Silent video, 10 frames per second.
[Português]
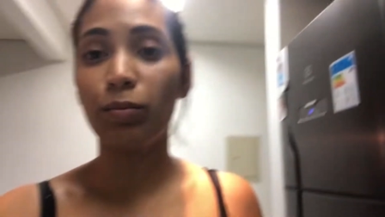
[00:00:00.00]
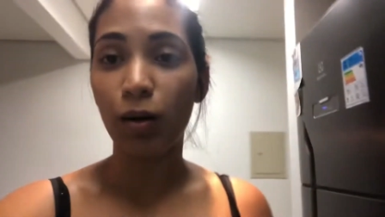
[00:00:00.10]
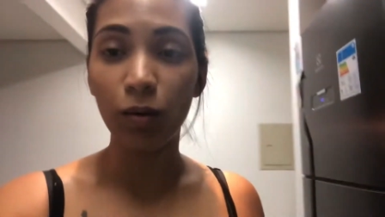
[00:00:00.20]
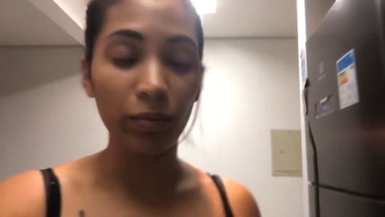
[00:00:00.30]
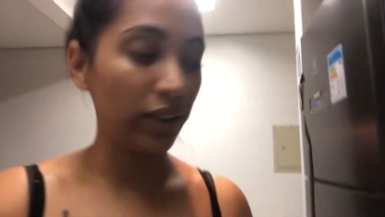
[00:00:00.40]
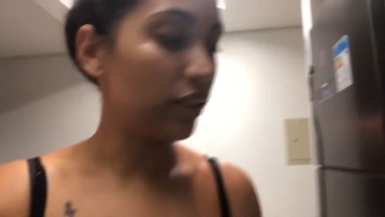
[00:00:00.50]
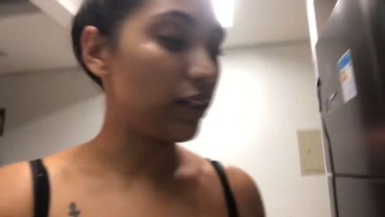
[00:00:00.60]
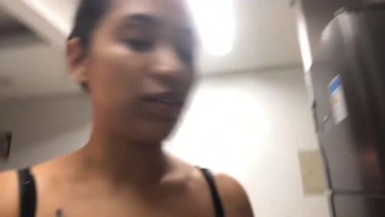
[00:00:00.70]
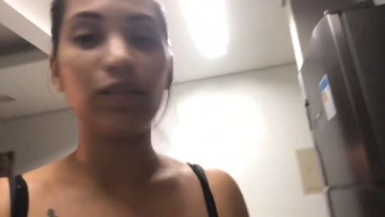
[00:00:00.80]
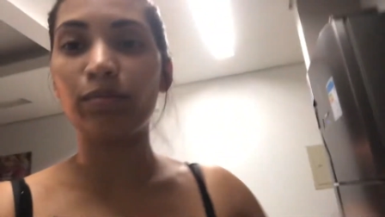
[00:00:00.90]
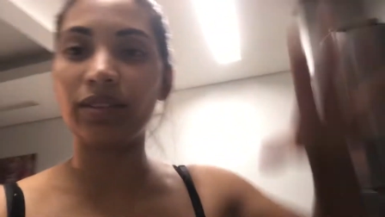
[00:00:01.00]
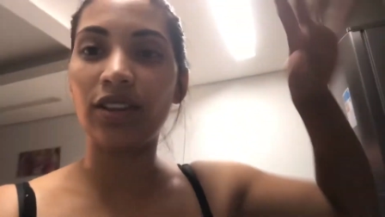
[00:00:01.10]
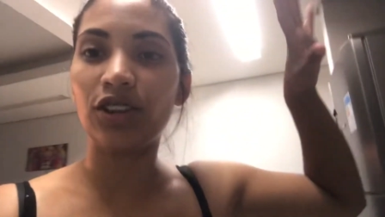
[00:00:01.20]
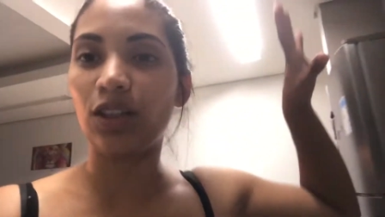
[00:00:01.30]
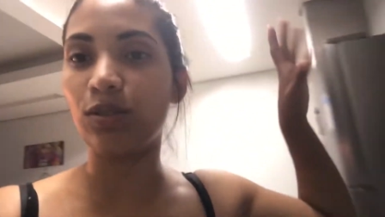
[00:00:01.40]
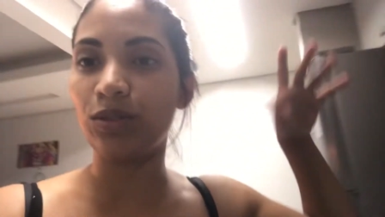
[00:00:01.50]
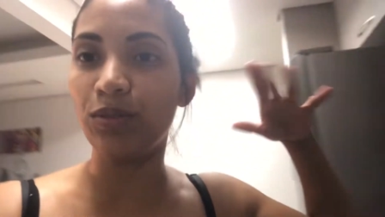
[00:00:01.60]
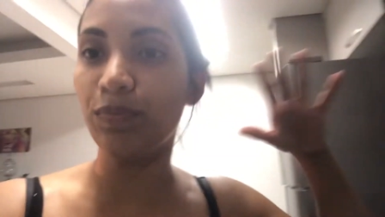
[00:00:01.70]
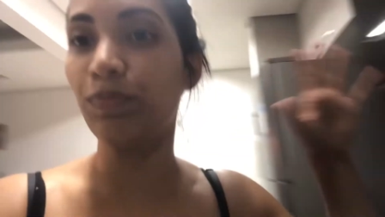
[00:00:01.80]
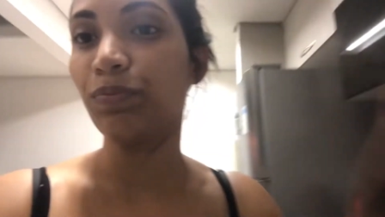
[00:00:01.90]
uma comida, né? Vamos deixar o,
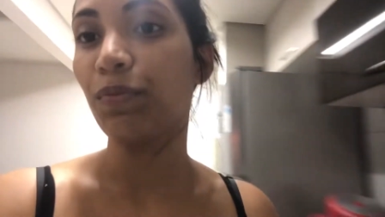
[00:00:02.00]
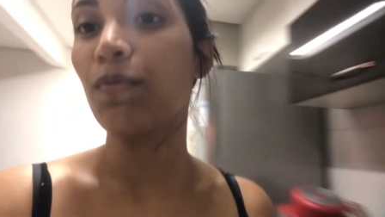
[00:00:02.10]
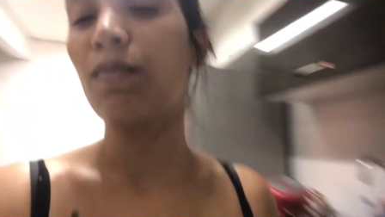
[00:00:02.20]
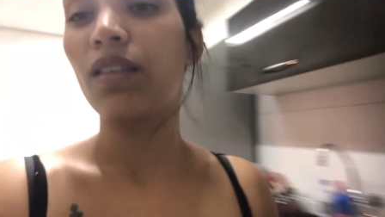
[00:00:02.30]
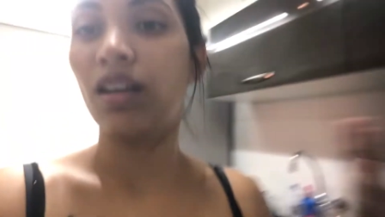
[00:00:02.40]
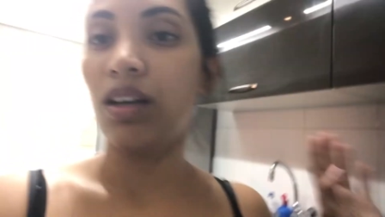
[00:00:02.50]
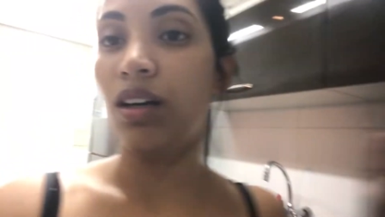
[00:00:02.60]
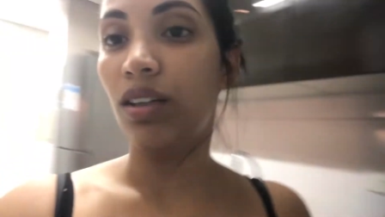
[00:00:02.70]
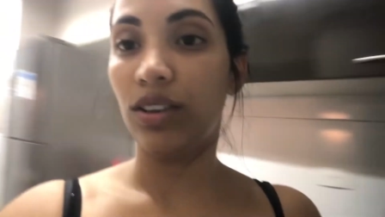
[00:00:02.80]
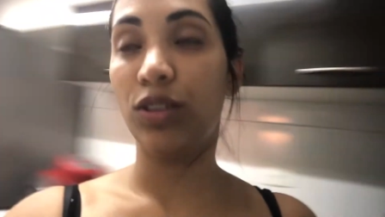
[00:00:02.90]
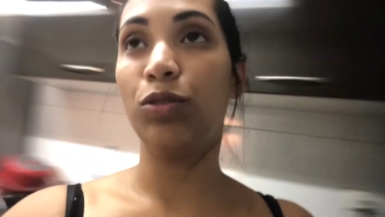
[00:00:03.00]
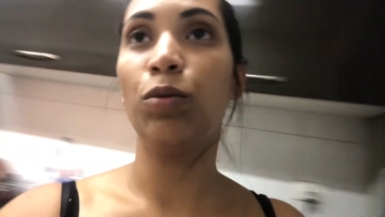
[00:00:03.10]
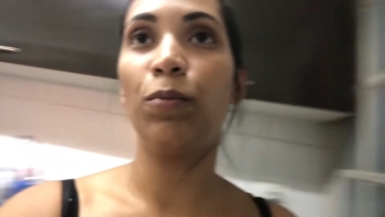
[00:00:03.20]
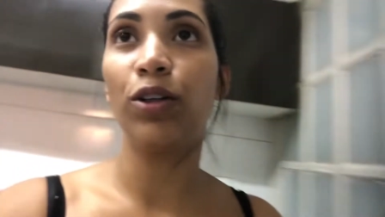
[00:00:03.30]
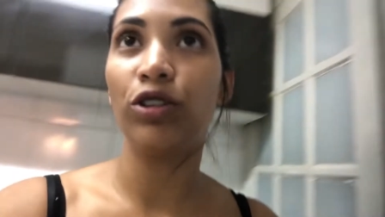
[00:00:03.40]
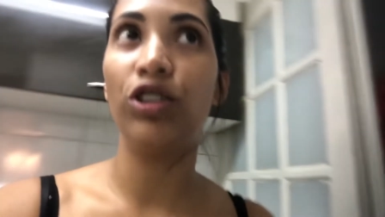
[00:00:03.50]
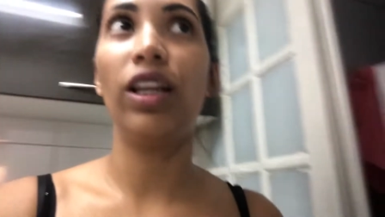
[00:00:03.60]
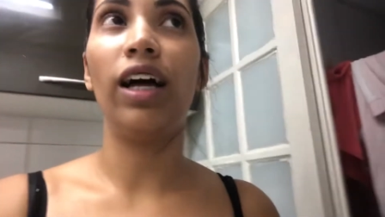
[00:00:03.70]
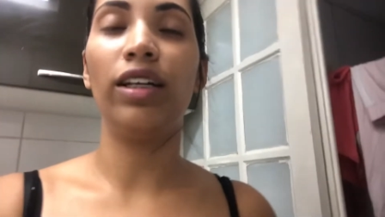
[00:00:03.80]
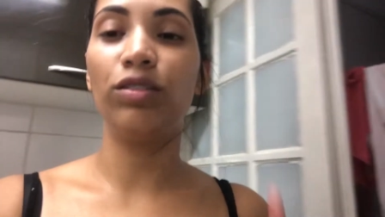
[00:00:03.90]
isso um pouquinho de
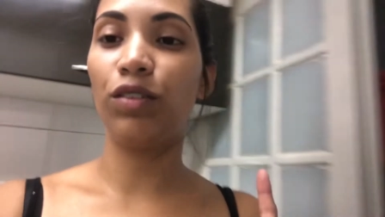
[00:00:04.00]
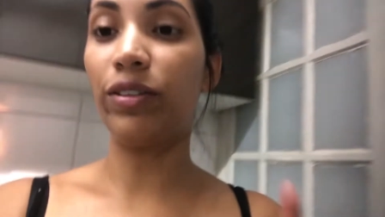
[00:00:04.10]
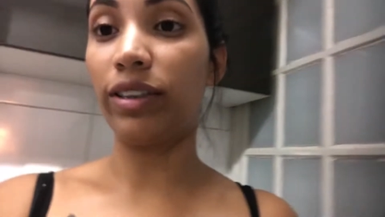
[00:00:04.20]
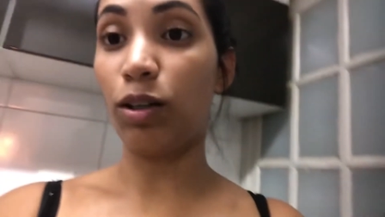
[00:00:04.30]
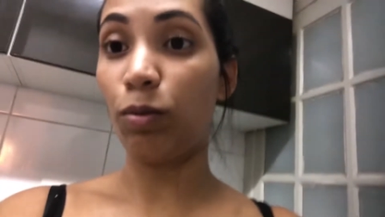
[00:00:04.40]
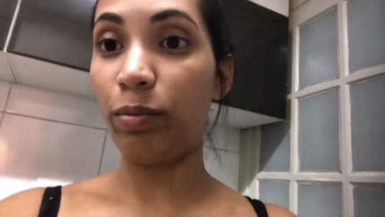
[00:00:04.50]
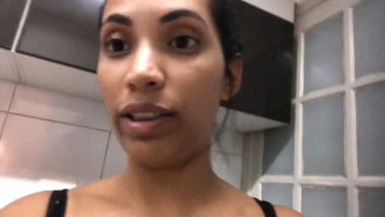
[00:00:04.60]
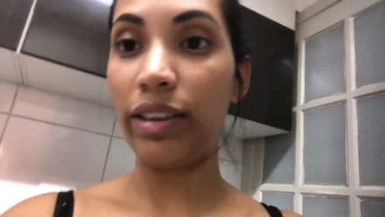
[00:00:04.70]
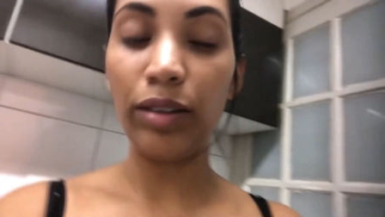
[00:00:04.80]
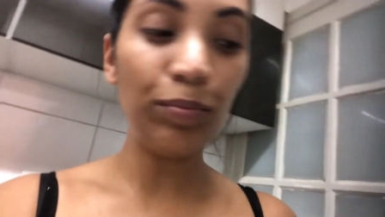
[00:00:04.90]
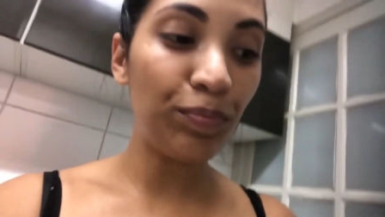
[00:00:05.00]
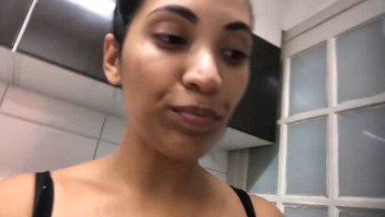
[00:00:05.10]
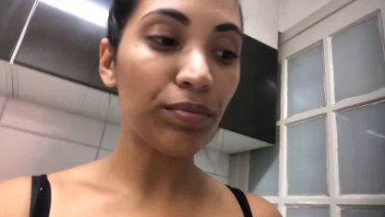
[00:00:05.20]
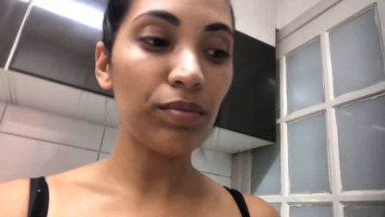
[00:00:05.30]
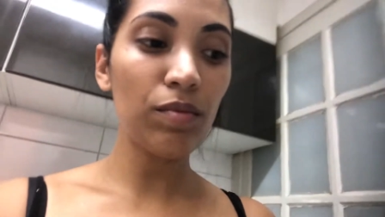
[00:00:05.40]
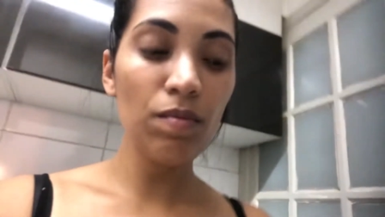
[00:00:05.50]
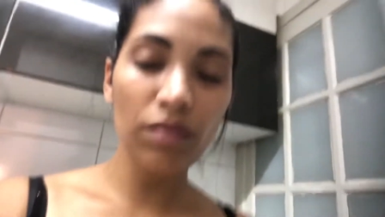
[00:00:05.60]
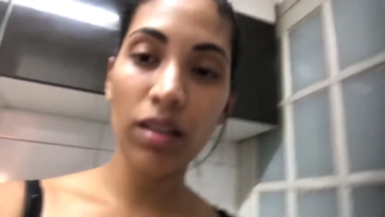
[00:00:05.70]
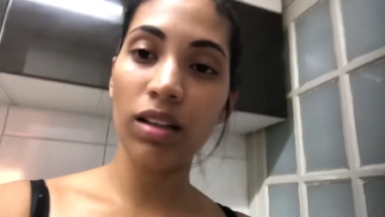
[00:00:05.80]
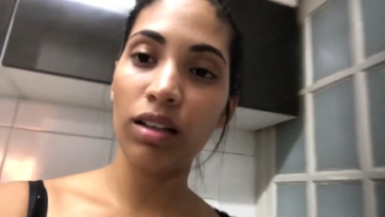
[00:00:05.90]
lado, vou fazer a comida.
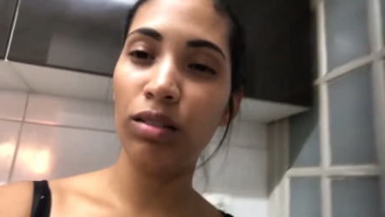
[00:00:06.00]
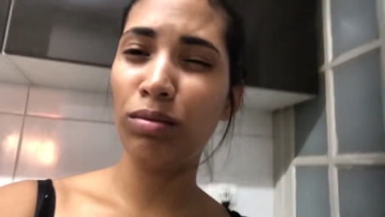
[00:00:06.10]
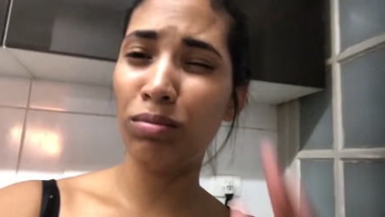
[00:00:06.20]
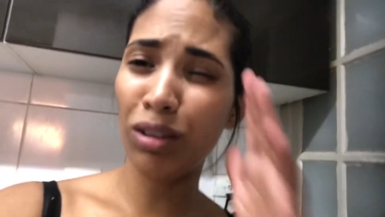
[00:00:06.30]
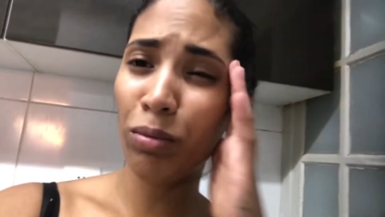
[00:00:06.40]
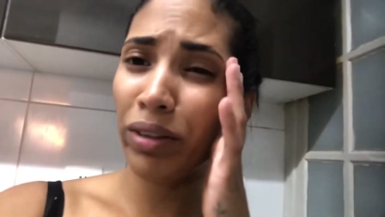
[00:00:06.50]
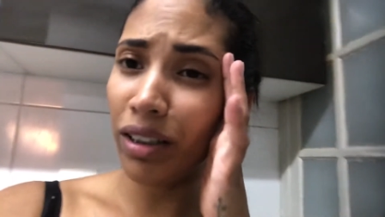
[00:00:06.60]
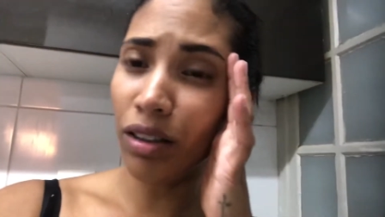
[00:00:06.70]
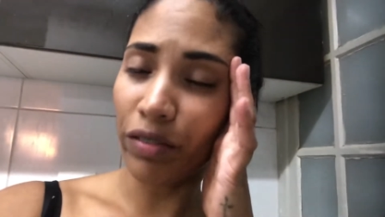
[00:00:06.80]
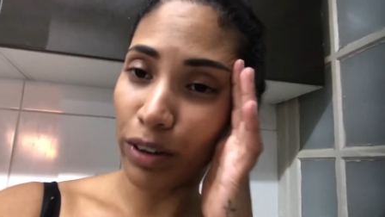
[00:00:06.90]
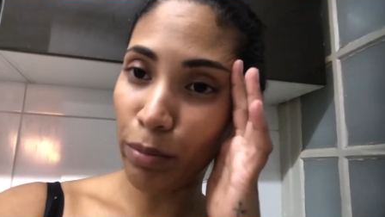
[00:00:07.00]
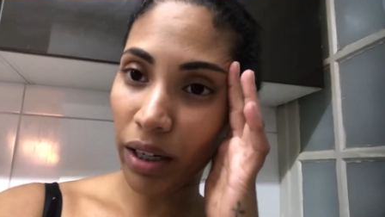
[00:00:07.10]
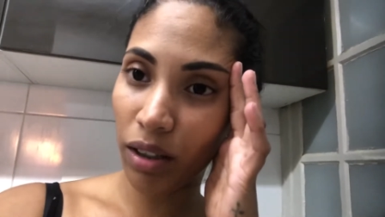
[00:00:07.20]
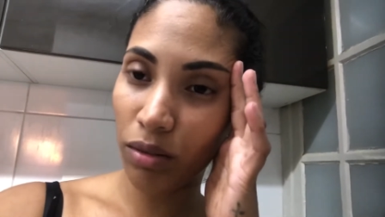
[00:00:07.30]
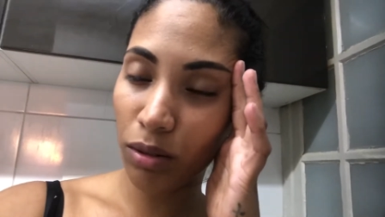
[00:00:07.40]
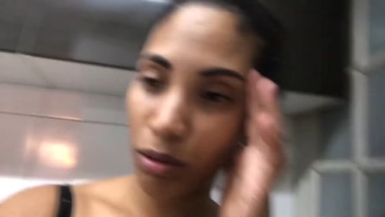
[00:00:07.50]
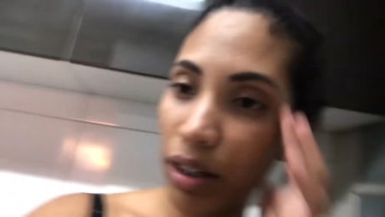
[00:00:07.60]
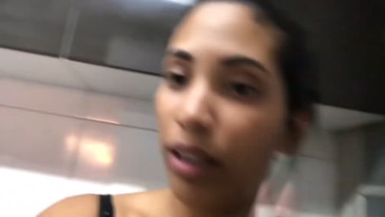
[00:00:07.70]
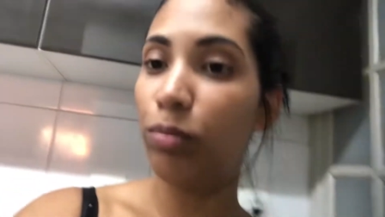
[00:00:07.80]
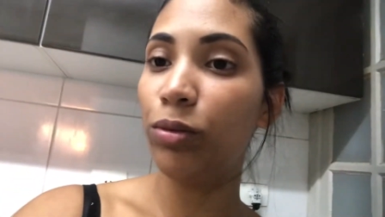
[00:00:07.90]
Uma comida não, fazer um macarrão com
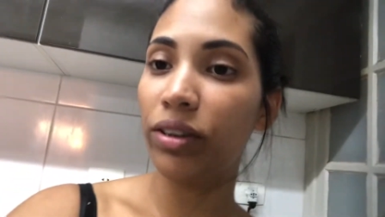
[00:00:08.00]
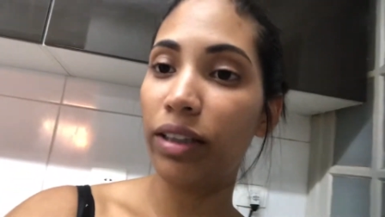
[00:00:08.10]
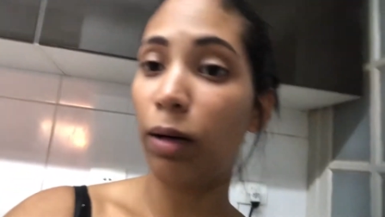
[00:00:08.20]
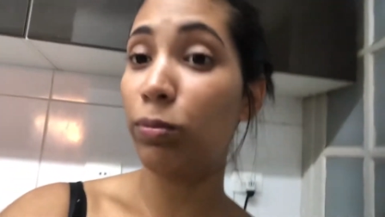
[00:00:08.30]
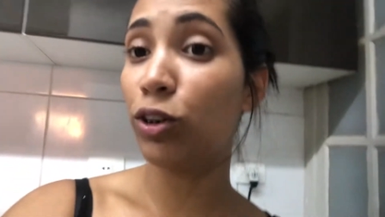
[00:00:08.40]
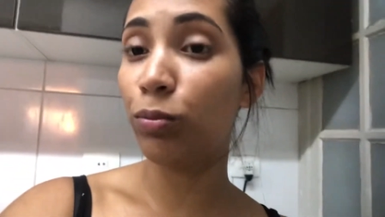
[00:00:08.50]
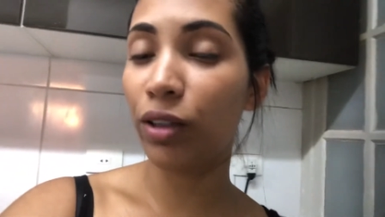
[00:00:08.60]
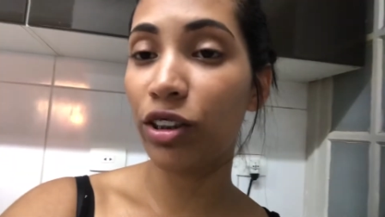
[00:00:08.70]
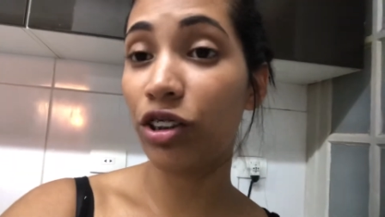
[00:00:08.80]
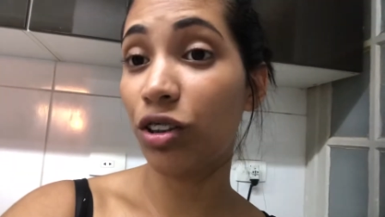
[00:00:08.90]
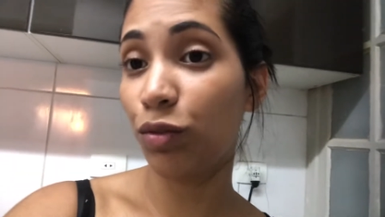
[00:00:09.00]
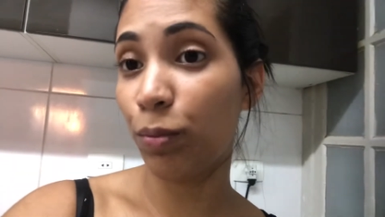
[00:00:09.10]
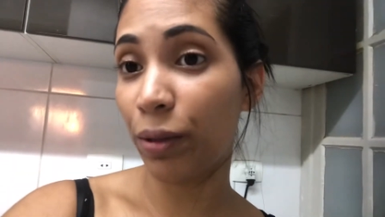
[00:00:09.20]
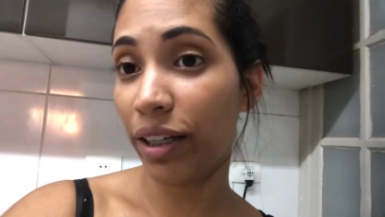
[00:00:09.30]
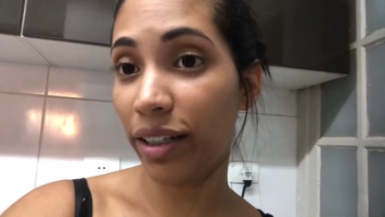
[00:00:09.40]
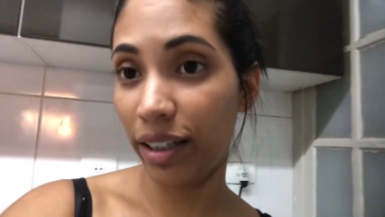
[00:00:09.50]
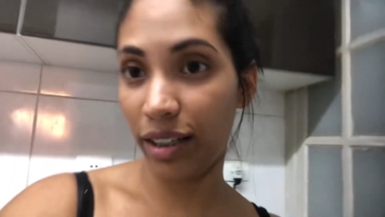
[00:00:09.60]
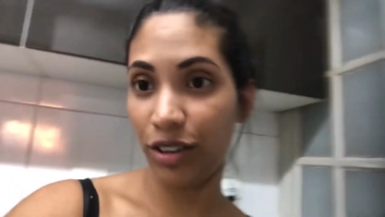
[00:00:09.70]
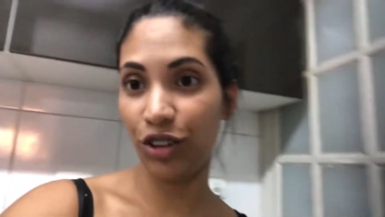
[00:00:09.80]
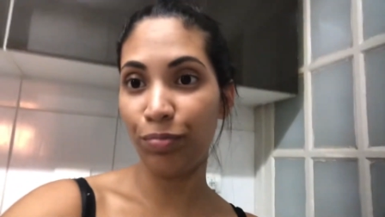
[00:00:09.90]
carne moída rapidinho, porque eu já já vou pra
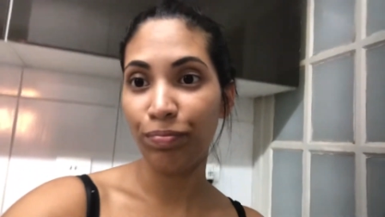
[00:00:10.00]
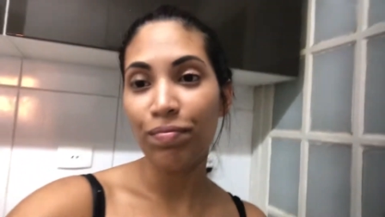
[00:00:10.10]
igreja.